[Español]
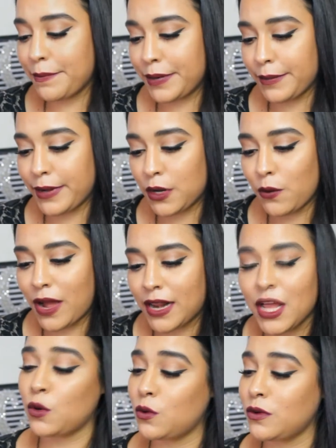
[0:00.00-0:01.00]
en primer
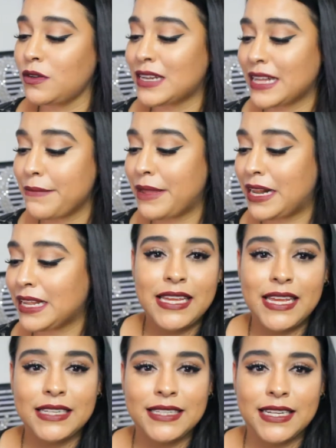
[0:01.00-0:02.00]
lugar con un rímel
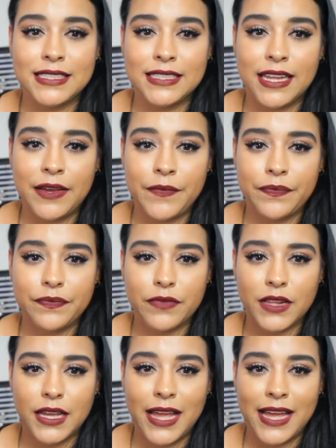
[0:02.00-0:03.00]
y es este.
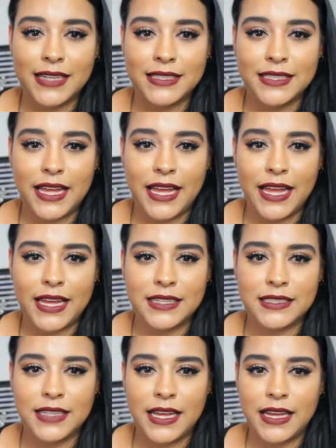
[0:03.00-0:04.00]
Este
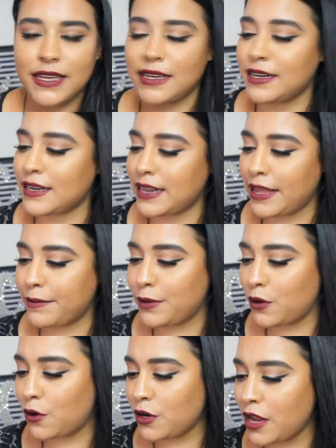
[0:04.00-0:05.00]
es de
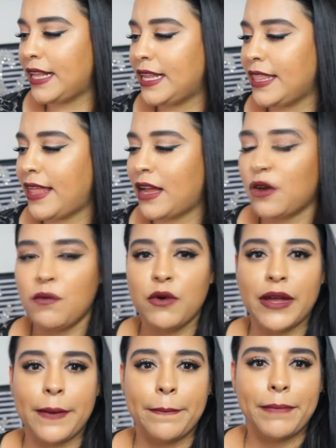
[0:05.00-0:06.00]
reblon que le da
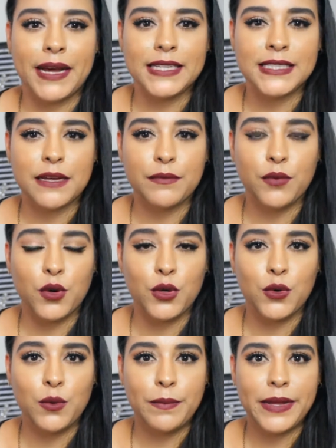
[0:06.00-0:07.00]
como que más
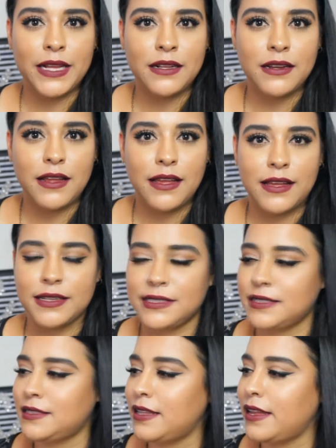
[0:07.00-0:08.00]
volumen,
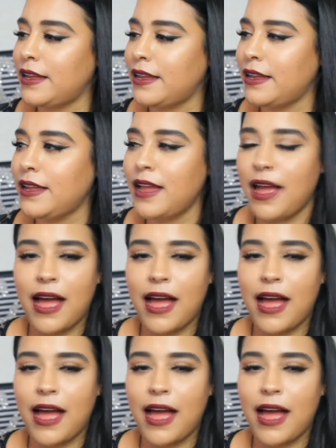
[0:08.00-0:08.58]
este,